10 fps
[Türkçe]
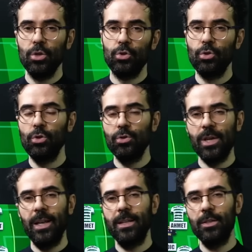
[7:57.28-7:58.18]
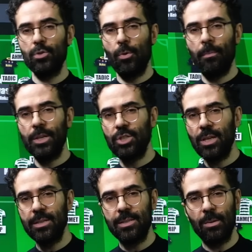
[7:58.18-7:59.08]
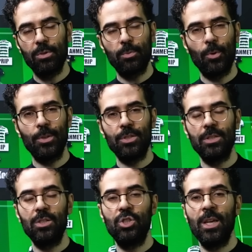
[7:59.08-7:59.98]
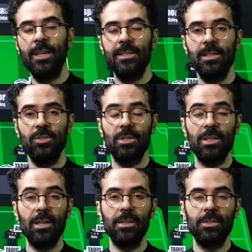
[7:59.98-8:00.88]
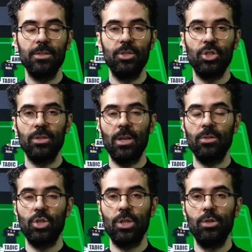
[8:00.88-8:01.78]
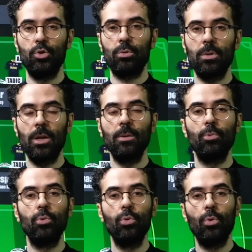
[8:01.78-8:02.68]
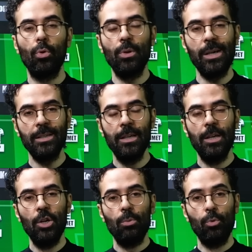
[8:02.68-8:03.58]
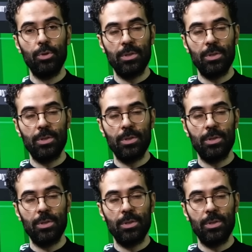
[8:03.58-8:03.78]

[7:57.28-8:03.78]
Çünkü özellikle son maçta İstanbulspor maçında Cengiz'in ceza alanı dışından çektiği şutlarla bulduğu goller bu